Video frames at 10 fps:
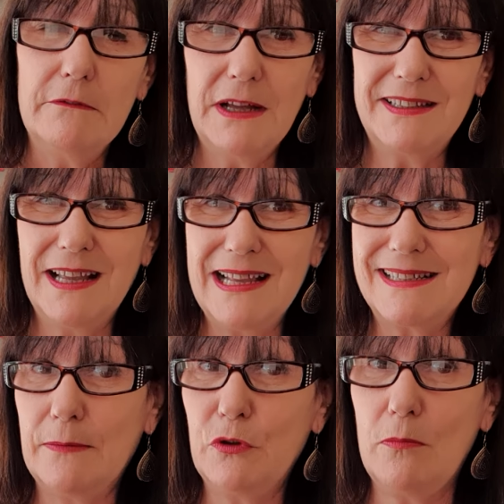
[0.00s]
21
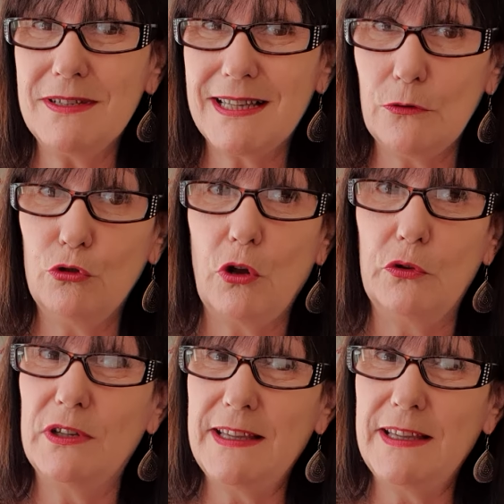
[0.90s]
septembre, c'est l'automne, on est